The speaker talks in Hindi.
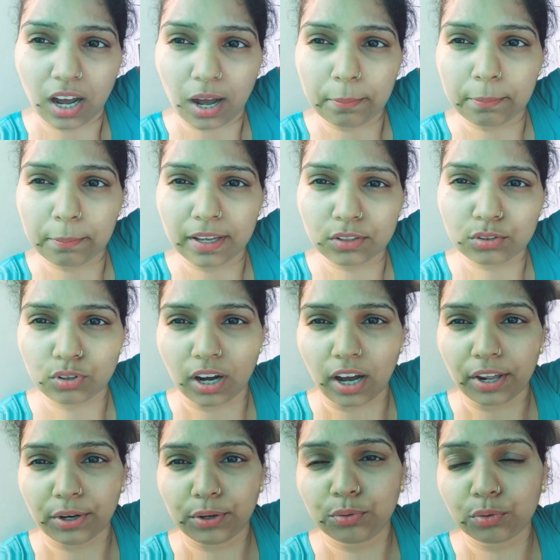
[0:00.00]
तो फिर
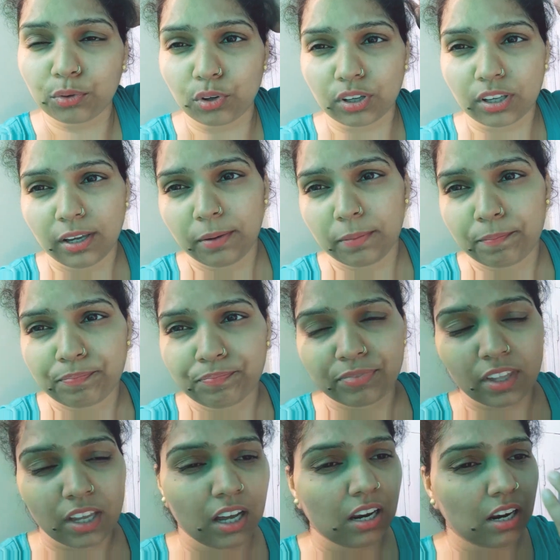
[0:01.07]
अब मैं सुखा रही हूँ
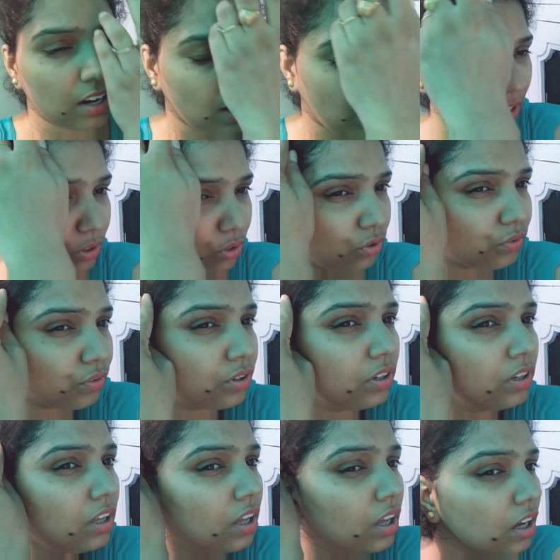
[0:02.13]
क्योंकि कल
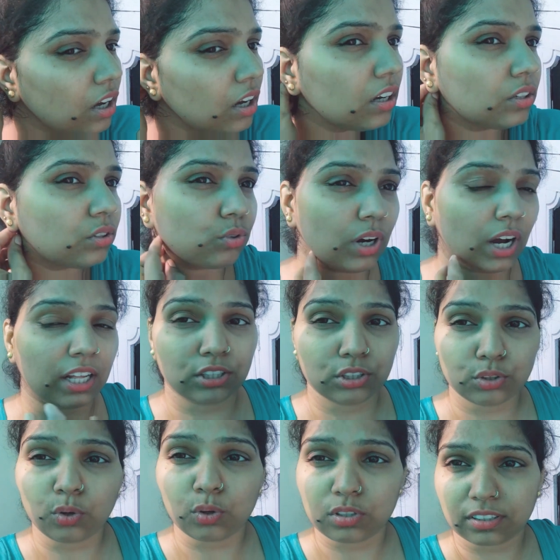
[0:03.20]
रात को
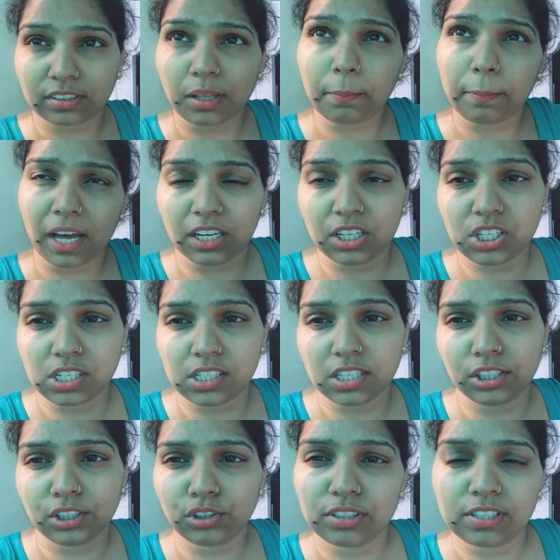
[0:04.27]
सुखाती तो हो सकता है
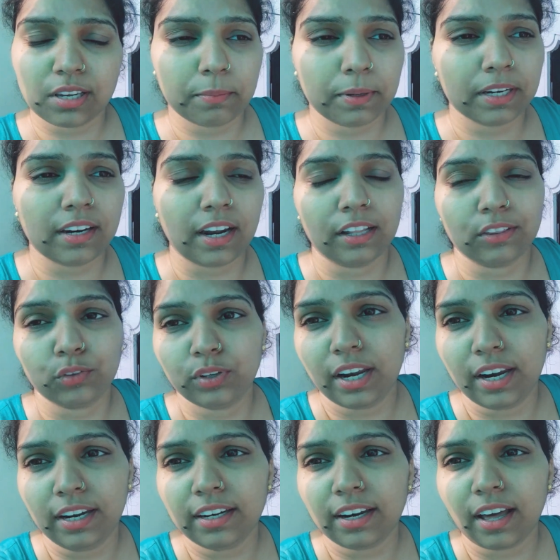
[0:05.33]
बारिश आ जाती तो इसलिए
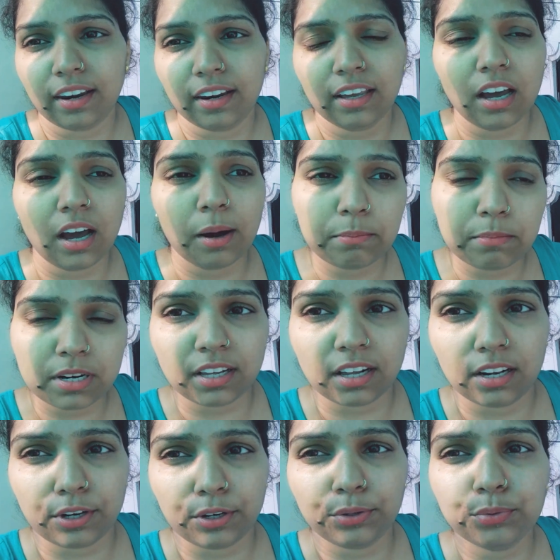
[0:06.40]
मैंने रात को नहीं
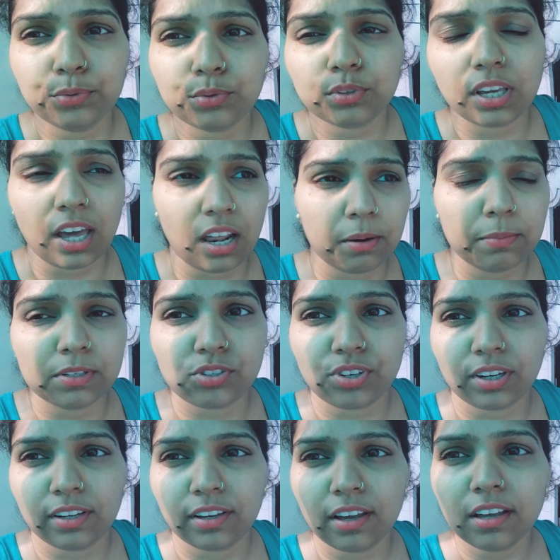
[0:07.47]
डाले अब मैं डाल रही
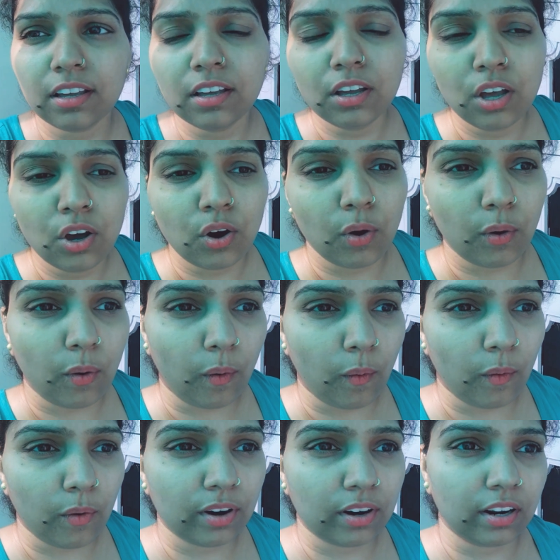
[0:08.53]
हूँ ग्यारह बज रहे हैं
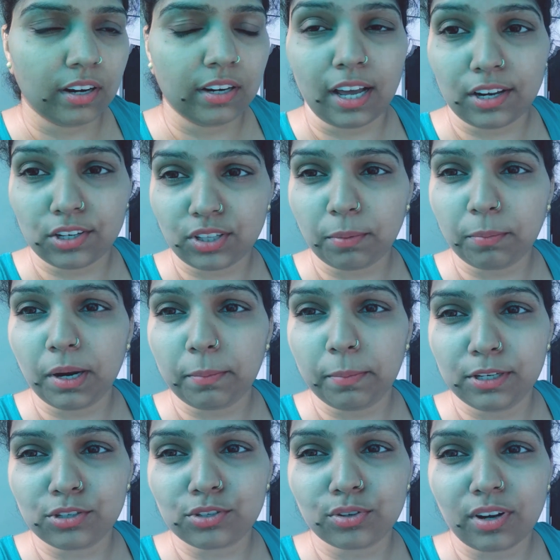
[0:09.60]
और
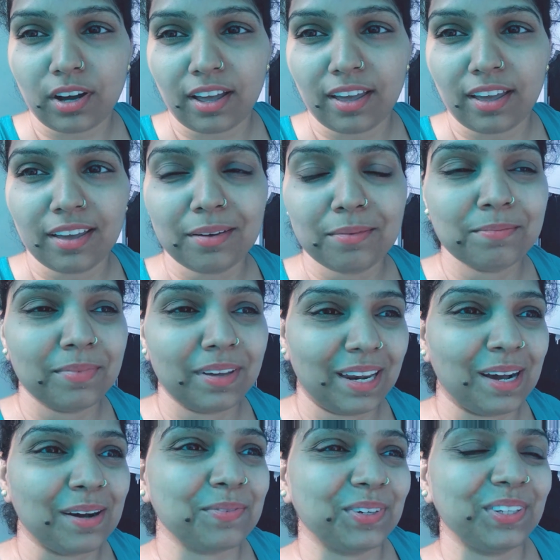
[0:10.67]
नाश्ता मेरा बन चुका
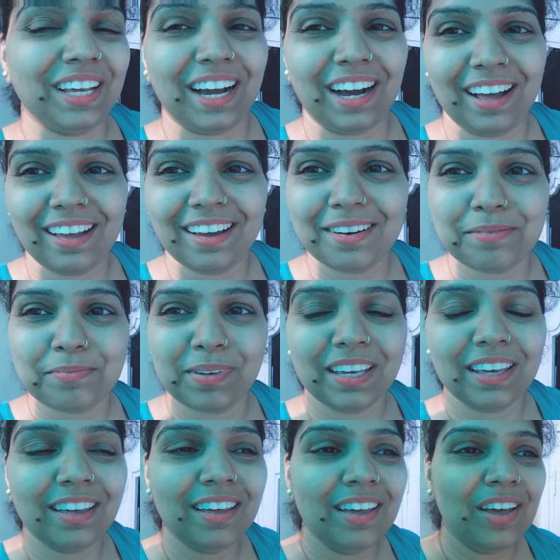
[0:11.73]
है मैंने आपको
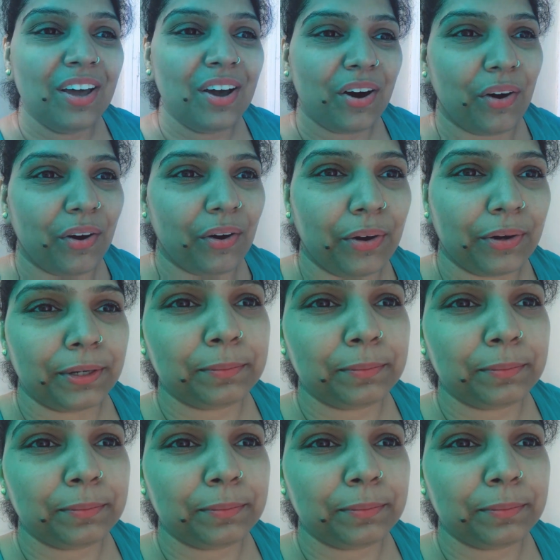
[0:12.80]
दिखाया अभी